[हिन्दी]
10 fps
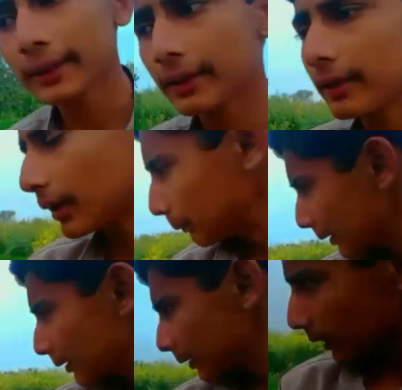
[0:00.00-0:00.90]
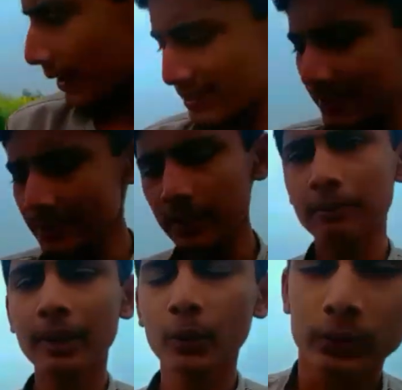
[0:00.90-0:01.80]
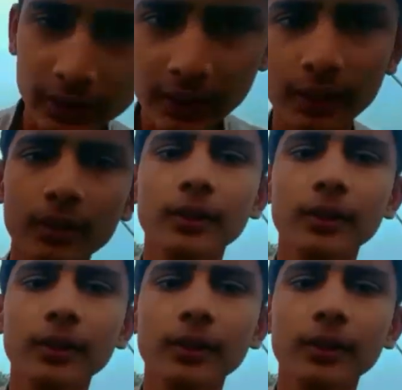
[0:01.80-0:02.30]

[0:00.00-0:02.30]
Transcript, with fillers: ये अभी ऐसा ऐसा बड़े होते हैं